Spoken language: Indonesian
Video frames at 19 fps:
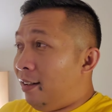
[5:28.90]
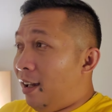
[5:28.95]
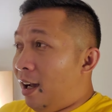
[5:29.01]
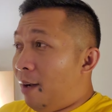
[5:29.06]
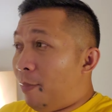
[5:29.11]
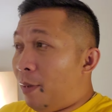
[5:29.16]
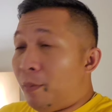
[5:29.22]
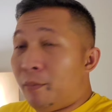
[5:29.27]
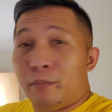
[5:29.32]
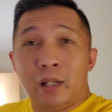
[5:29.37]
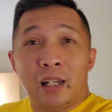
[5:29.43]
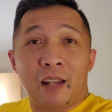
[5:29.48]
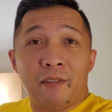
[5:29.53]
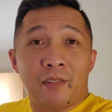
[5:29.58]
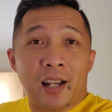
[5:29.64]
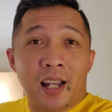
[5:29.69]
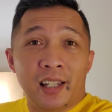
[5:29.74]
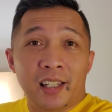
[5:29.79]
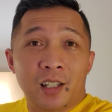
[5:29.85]
apa
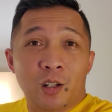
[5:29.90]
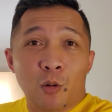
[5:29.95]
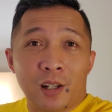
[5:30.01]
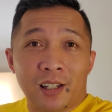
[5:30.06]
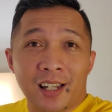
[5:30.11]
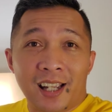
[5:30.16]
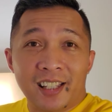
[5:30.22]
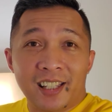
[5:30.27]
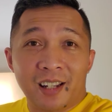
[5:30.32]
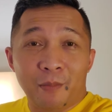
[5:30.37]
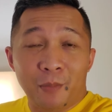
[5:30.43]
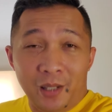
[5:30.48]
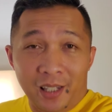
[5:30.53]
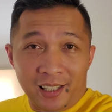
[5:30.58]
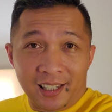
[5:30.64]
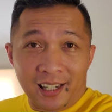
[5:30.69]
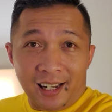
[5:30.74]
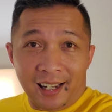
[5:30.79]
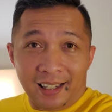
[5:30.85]
menafkahi keluarganya,
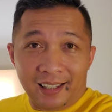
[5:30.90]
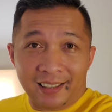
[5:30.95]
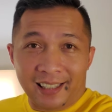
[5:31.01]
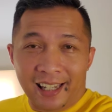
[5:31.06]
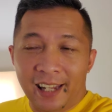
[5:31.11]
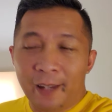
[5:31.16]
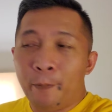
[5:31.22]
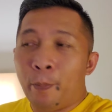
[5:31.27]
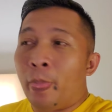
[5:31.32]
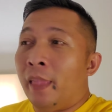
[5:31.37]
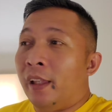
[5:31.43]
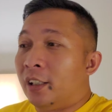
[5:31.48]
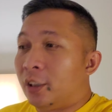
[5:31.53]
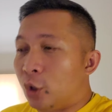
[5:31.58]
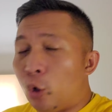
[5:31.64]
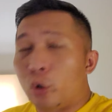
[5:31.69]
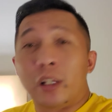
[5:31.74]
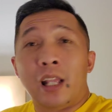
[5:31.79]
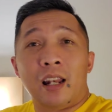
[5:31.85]
benar nggak? Oke. Okay?
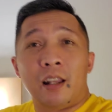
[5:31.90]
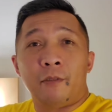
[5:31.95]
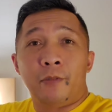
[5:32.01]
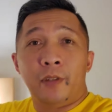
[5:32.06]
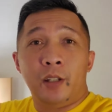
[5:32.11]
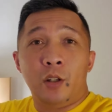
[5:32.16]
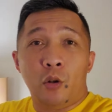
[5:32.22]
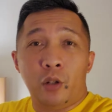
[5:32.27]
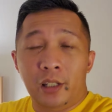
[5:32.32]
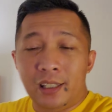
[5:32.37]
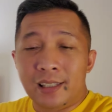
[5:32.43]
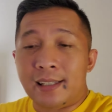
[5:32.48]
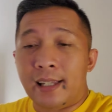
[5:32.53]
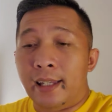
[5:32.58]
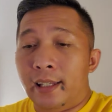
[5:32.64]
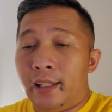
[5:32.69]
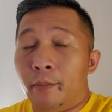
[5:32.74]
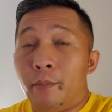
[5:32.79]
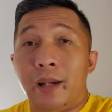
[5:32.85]
So, dalam video ini
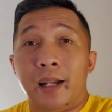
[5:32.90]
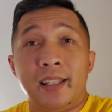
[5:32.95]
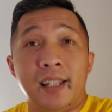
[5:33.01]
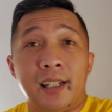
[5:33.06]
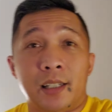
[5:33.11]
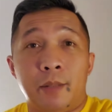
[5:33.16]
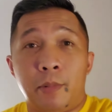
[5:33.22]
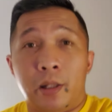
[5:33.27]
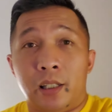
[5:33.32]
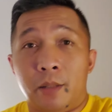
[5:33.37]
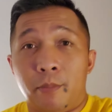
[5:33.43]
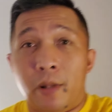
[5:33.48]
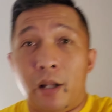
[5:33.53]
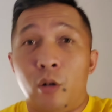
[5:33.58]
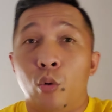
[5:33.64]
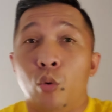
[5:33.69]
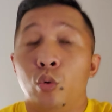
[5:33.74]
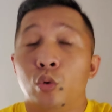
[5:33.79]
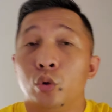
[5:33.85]
saya ingin mengajak
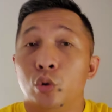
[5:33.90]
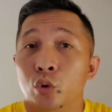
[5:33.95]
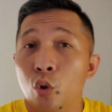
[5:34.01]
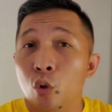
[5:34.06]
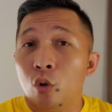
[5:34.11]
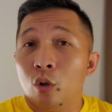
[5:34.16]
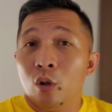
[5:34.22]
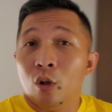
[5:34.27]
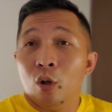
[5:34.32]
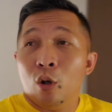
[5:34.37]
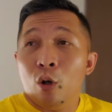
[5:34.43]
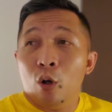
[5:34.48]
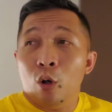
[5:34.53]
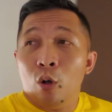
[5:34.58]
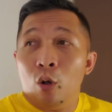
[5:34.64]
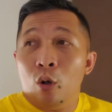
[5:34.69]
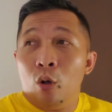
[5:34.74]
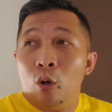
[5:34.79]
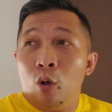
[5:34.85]
teman-teman untuk
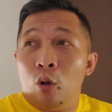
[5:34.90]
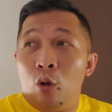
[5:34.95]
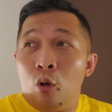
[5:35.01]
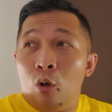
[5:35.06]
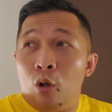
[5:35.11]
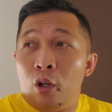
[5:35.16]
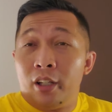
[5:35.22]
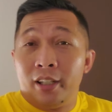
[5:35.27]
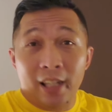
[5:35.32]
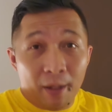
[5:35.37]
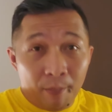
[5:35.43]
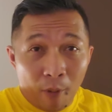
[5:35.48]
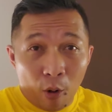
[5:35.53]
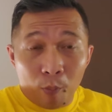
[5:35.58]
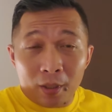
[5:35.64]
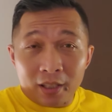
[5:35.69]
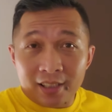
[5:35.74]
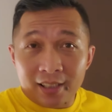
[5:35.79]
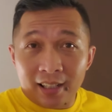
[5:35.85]
yang mau
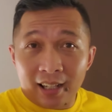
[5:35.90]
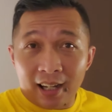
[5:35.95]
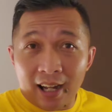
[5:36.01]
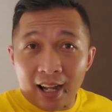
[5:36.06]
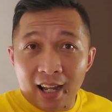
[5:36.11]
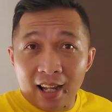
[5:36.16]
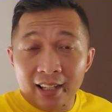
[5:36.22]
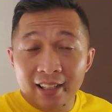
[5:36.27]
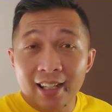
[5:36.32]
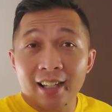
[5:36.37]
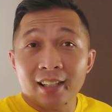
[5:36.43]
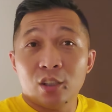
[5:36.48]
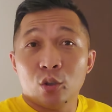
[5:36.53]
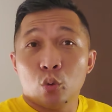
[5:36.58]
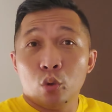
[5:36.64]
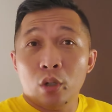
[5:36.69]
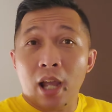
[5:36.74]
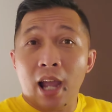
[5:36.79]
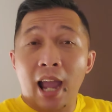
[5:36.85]
bersedekah, yang
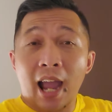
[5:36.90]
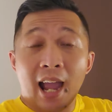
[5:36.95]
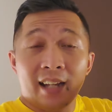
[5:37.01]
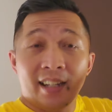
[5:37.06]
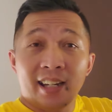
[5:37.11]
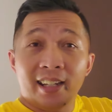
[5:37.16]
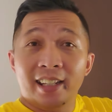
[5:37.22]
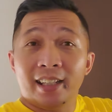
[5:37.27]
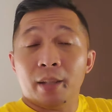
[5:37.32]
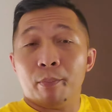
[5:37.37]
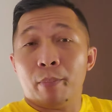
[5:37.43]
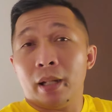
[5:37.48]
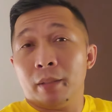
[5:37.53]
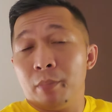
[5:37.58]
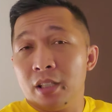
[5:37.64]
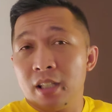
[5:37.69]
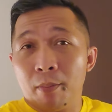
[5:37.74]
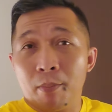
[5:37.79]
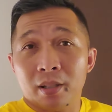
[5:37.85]
sudah ada di tempat
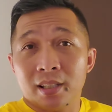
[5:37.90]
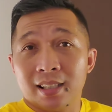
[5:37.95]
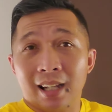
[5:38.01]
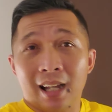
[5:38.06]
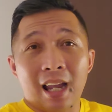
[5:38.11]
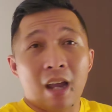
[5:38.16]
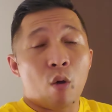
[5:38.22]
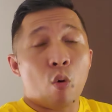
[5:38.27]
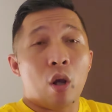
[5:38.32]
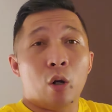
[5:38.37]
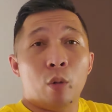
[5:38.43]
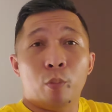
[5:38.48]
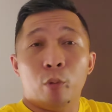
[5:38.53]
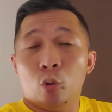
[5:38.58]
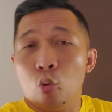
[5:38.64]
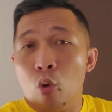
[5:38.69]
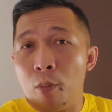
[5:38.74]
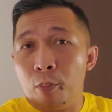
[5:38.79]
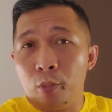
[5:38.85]
bisa bersedekah
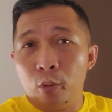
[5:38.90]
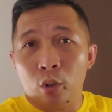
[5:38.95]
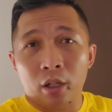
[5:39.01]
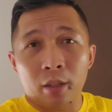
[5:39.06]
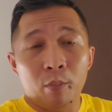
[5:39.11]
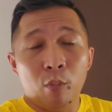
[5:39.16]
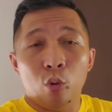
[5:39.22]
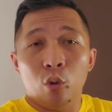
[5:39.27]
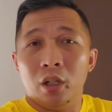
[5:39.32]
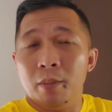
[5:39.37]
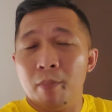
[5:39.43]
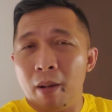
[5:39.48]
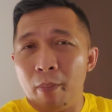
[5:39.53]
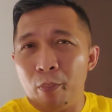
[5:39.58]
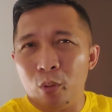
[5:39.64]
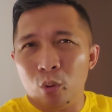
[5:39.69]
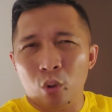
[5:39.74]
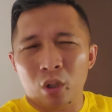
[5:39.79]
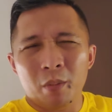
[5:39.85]
walaupun 20 ribu,
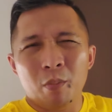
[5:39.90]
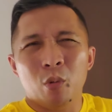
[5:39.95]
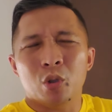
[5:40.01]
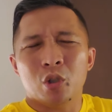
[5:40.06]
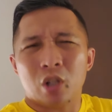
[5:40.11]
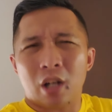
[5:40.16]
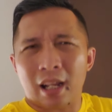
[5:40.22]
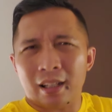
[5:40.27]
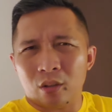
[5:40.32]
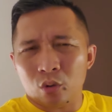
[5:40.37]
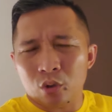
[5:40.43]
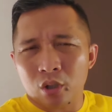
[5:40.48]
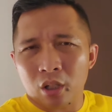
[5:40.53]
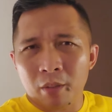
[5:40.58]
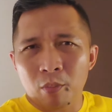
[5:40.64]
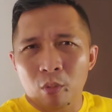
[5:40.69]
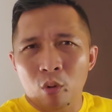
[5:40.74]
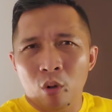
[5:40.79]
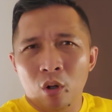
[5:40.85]
50 ribu, 100
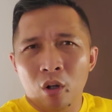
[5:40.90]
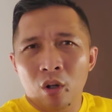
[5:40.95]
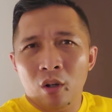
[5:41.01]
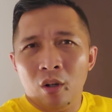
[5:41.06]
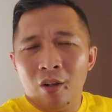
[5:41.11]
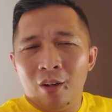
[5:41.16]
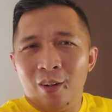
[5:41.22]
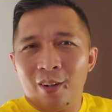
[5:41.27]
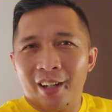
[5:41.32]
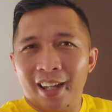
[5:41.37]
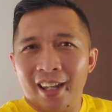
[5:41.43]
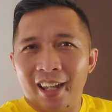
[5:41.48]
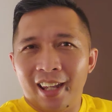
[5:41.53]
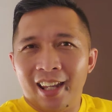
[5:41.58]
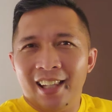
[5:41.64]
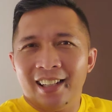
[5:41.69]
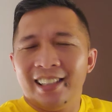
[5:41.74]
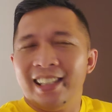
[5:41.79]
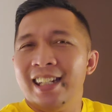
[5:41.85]
ribu. Oke, okay?
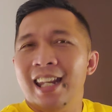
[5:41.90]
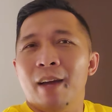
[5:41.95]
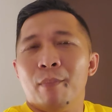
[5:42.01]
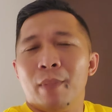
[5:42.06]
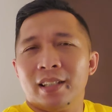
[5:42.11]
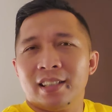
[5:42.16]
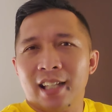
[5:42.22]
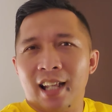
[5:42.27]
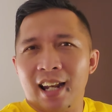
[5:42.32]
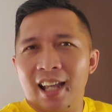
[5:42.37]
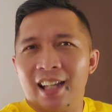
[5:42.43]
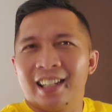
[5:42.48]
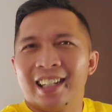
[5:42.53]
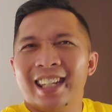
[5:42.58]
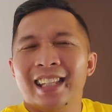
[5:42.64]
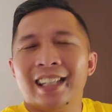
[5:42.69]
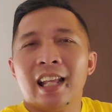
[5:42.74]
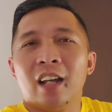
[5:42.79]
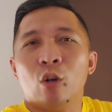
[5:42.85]
tidak masalah.
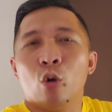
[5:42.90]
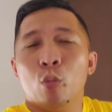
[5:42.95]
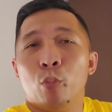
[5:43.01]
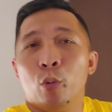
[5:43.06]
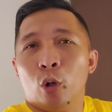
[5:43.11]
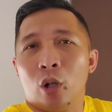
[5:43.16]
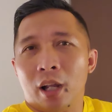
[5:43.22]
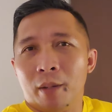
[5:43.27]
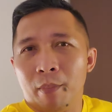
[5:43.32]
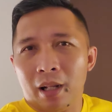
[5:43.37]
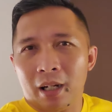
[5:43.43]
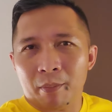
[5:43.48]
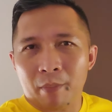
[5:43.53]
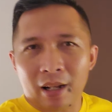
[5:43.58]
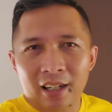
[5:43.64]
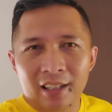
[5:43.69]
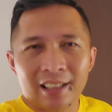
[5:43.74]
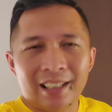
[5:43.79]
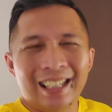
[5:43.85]
Kita kumpulkan
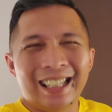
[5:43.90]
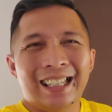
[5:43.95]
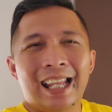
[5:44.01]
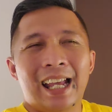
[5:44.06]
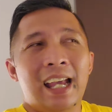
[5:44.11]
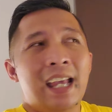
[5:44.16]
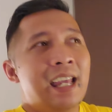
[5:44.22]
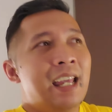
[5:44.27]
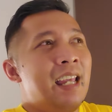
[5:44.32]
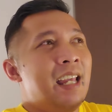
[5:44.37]
bareng-bareng, kita